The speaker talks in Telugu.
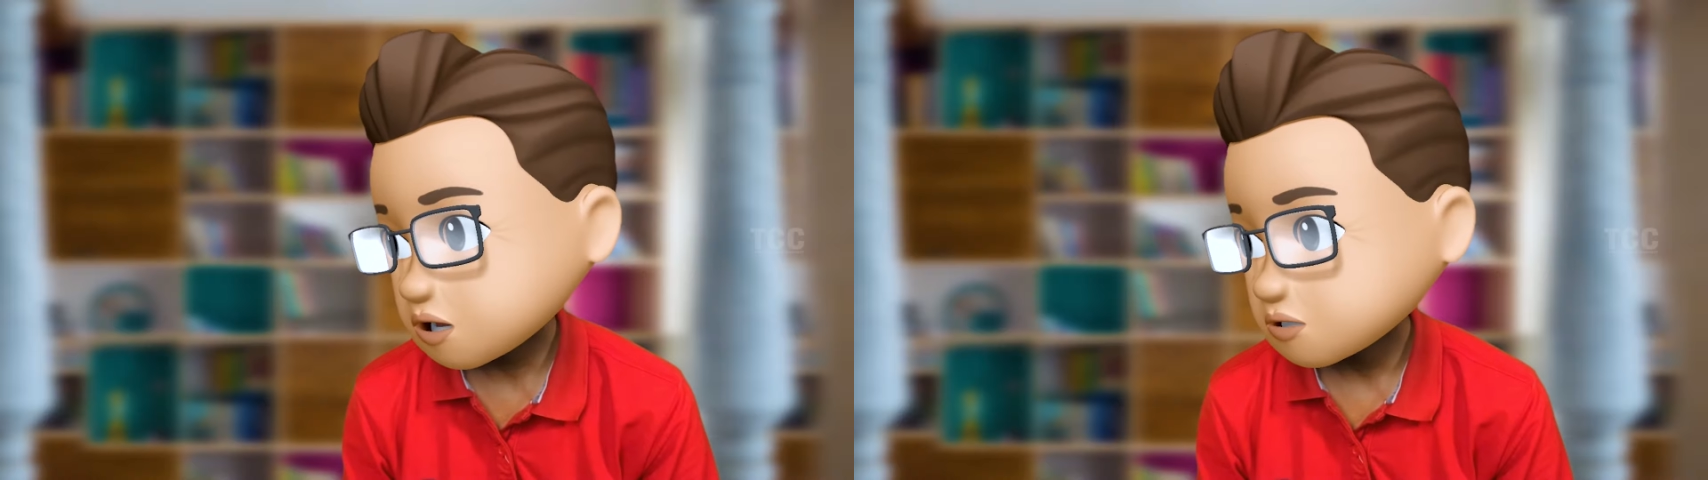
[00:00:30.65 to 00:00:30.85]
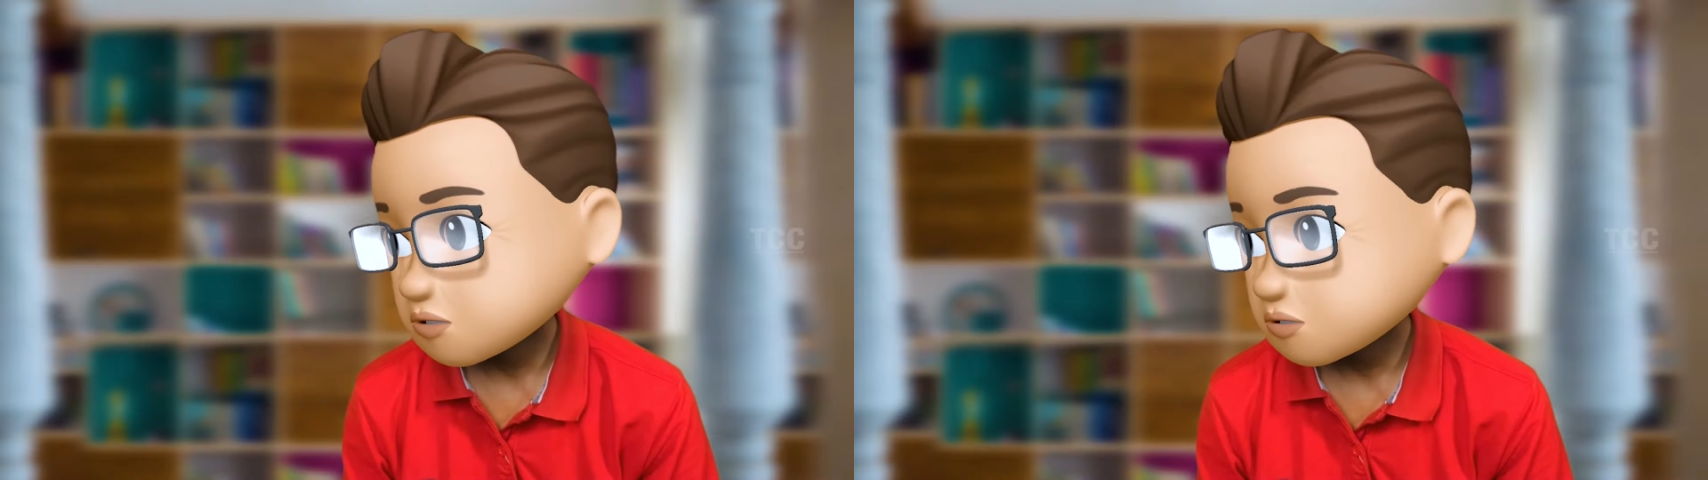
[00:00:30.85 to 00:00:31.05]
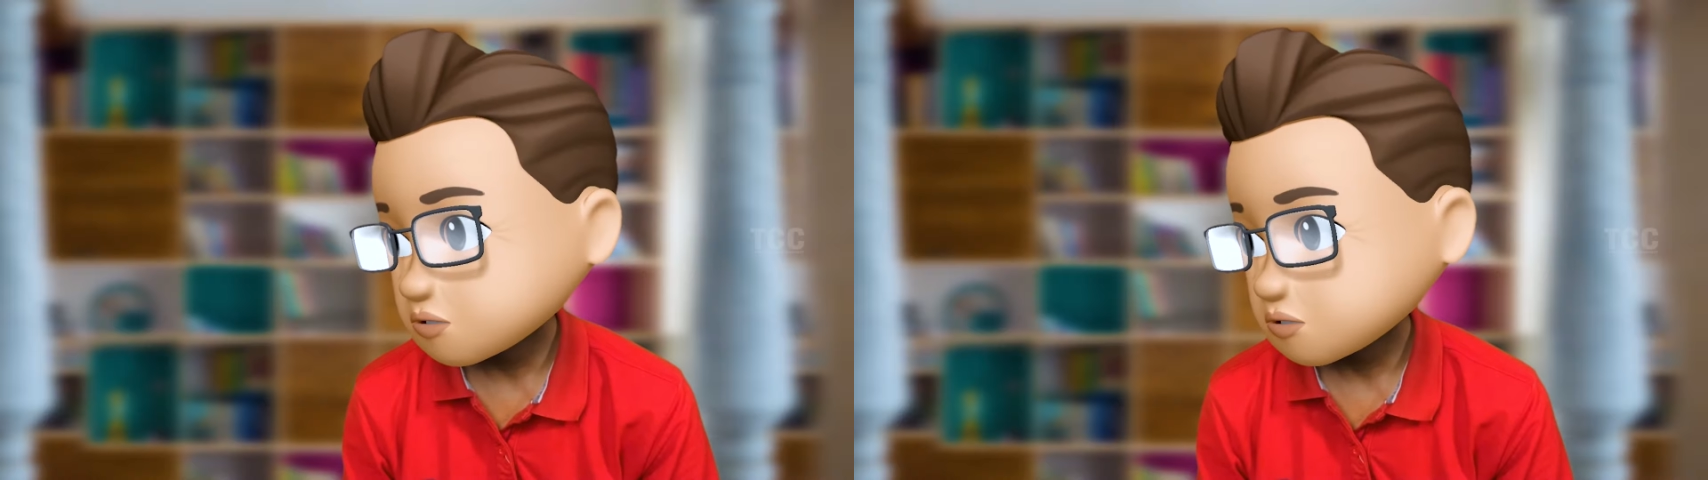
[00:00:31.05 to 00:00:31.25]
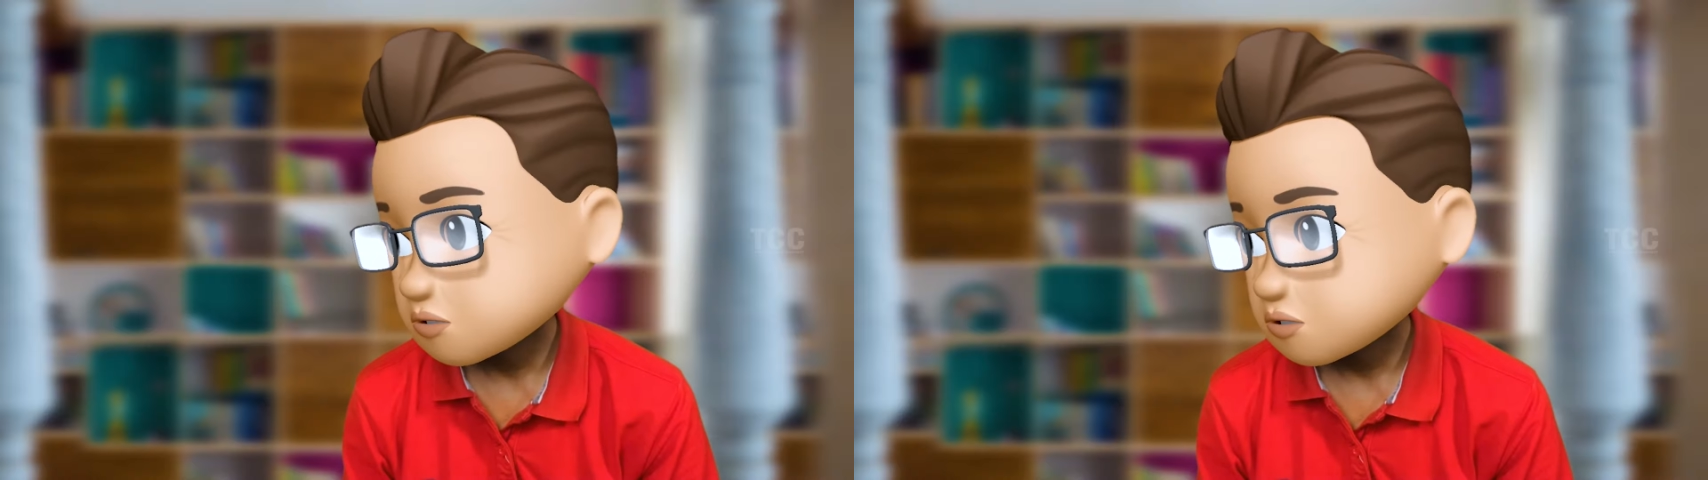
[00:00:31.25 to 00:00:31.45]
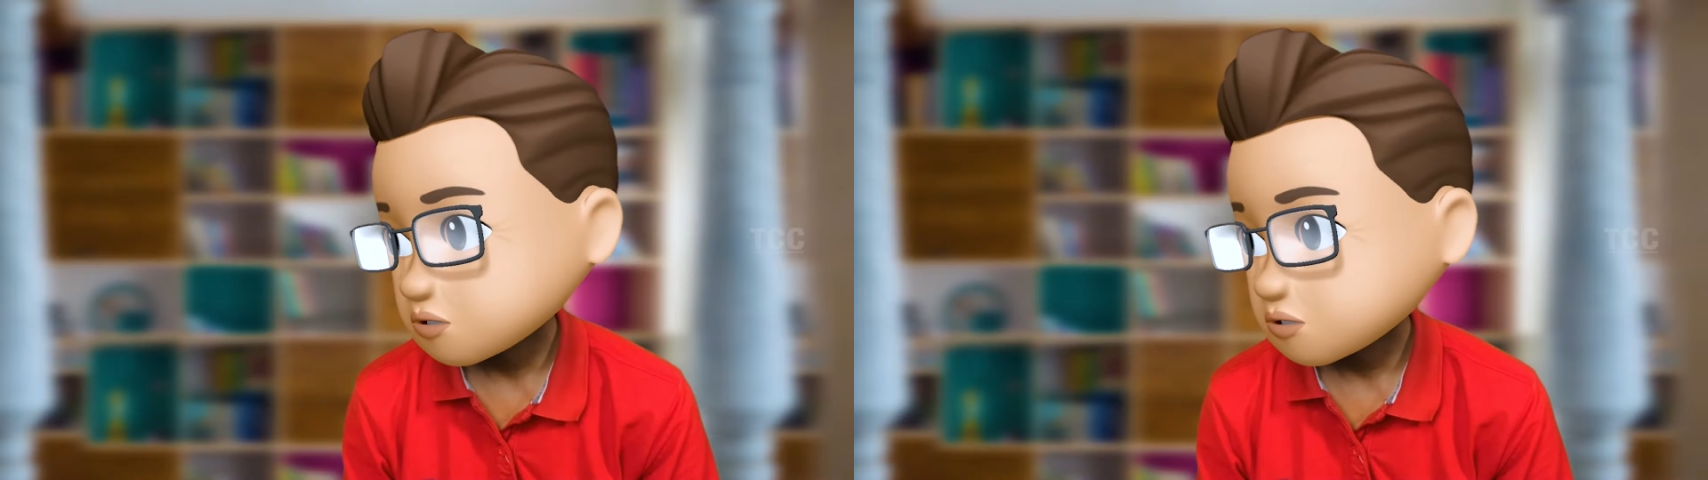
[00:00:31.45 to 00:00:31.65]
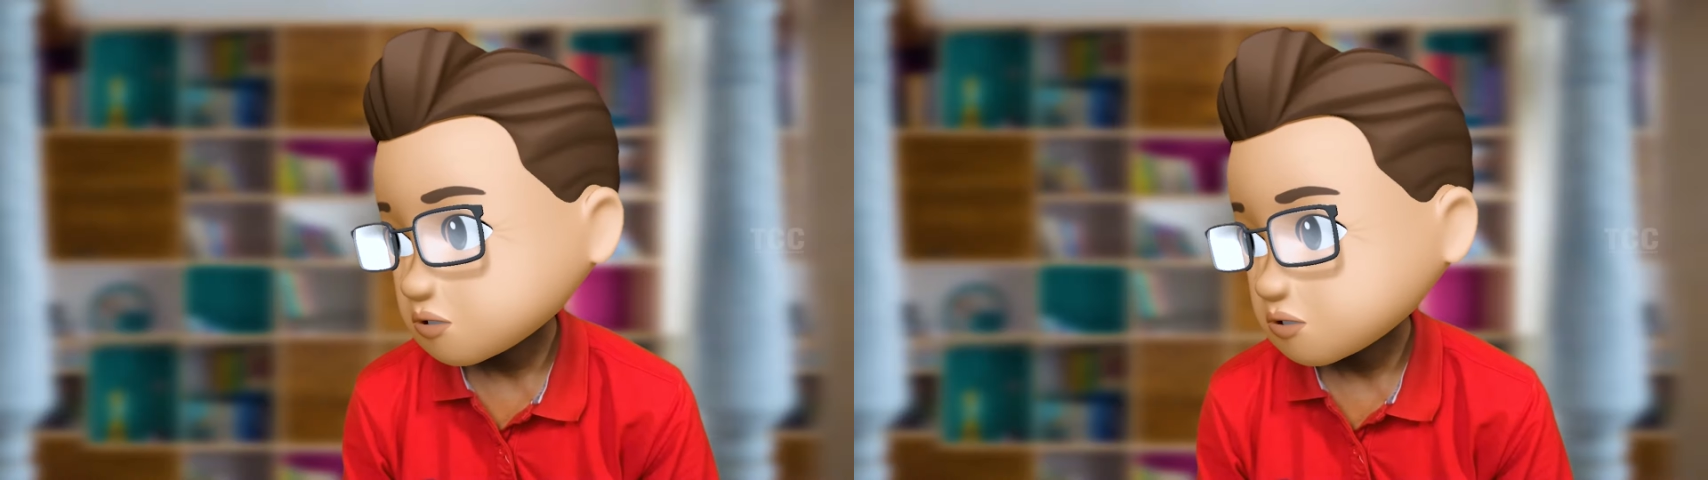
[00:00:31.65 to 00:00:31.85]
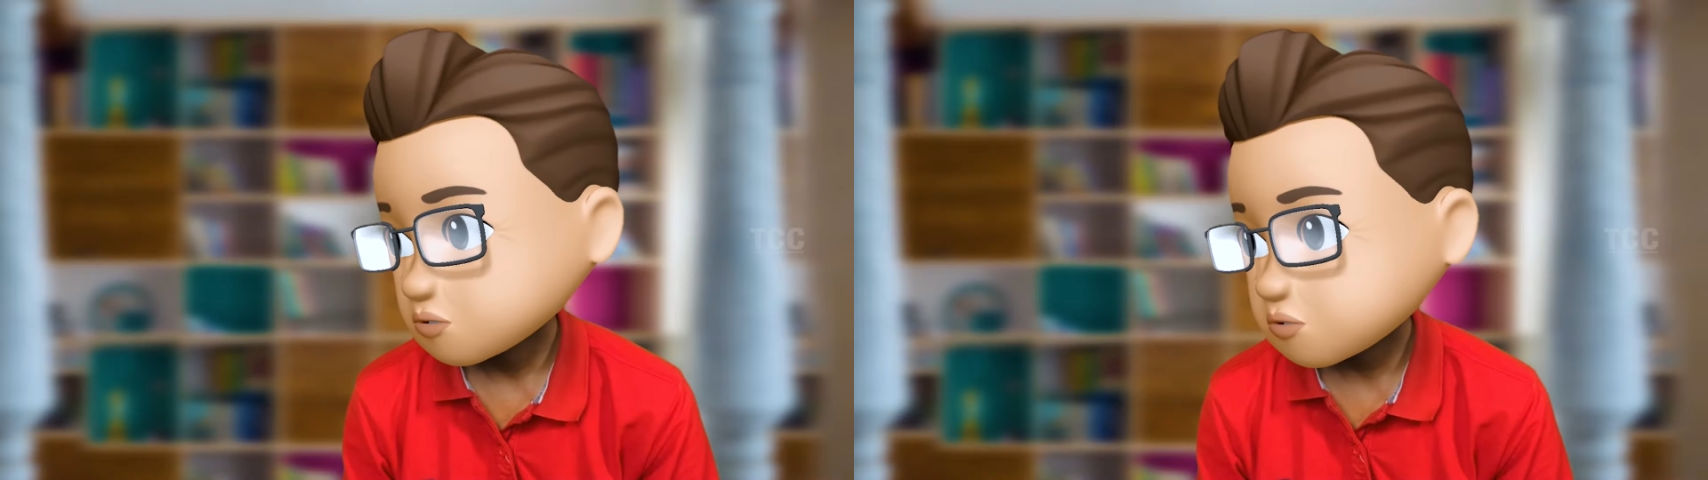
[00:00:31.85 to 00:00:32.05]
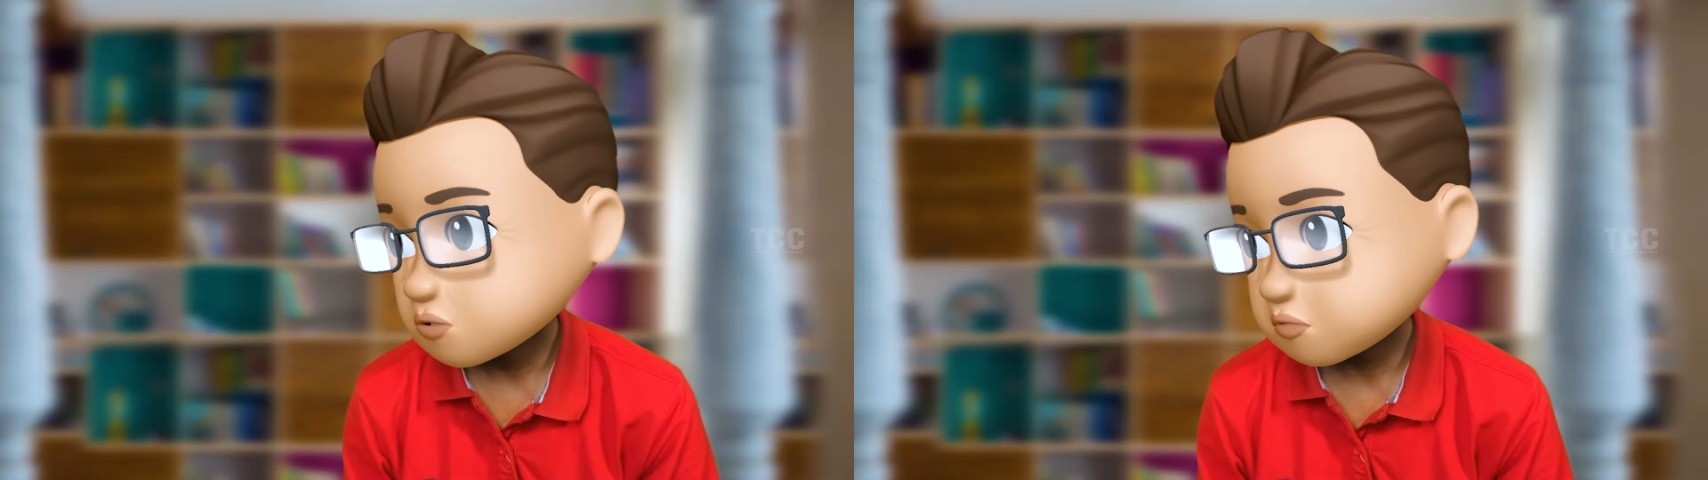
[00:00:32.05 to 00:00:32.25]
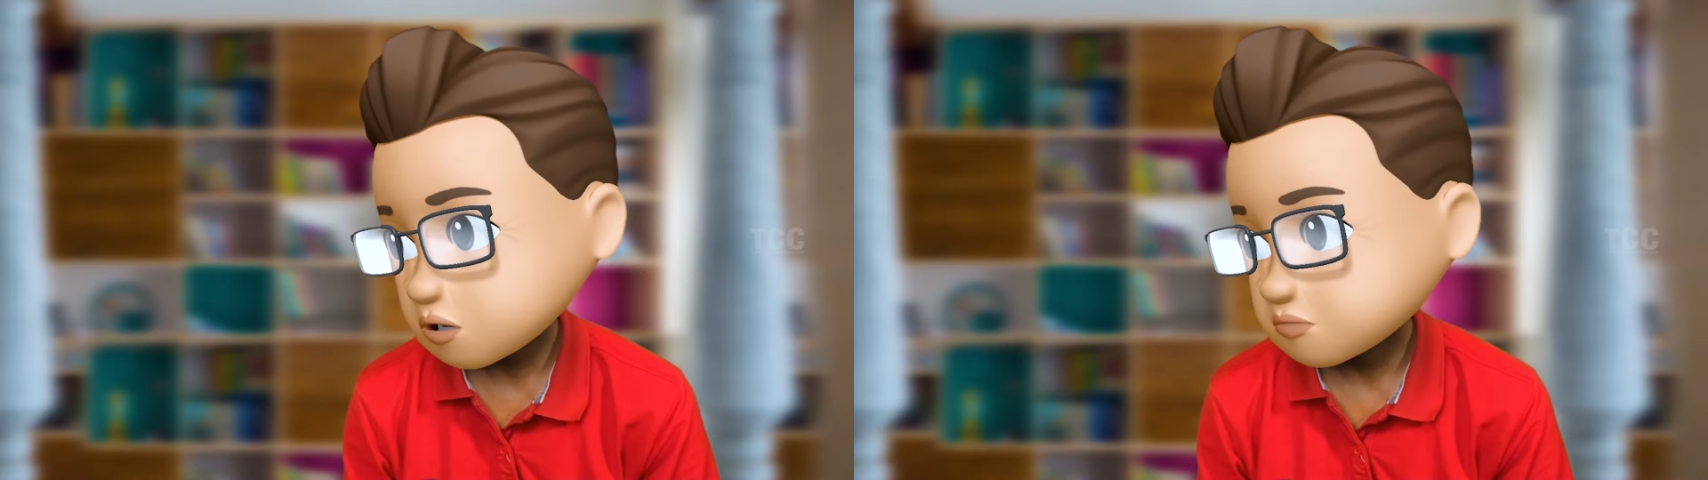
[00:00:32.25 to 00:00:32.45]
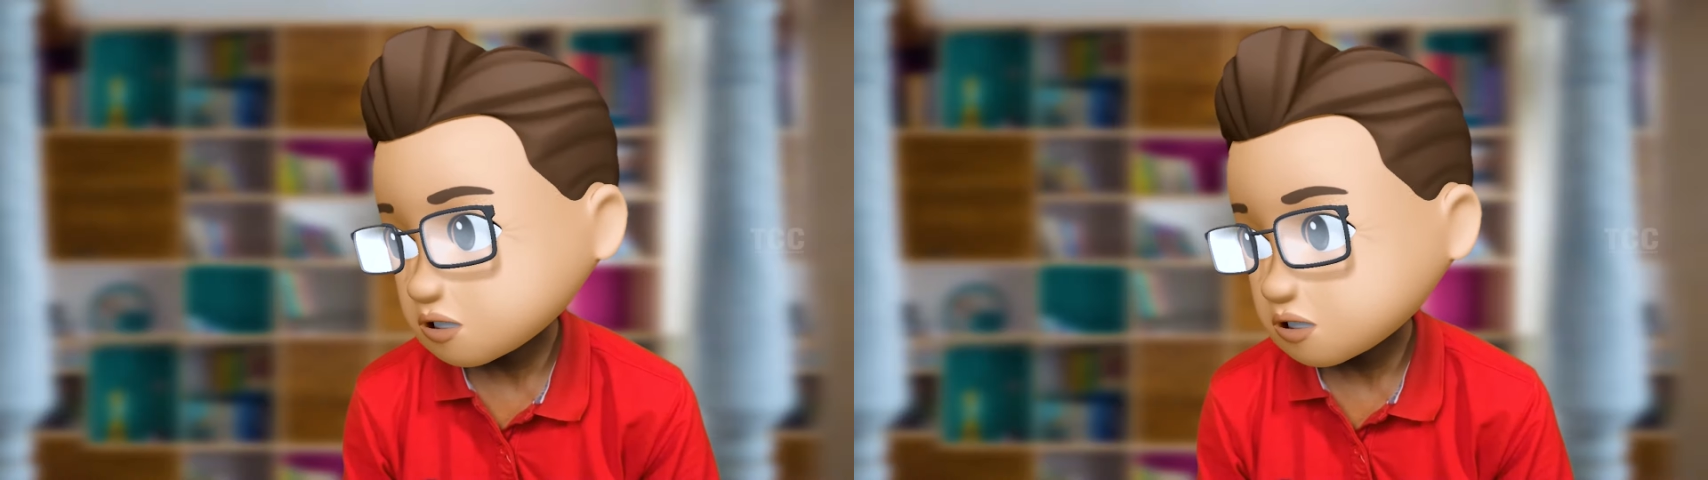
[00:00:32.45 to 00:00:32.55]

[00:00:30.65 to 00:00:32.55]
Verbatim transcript: నీకు రోజు బైబిల్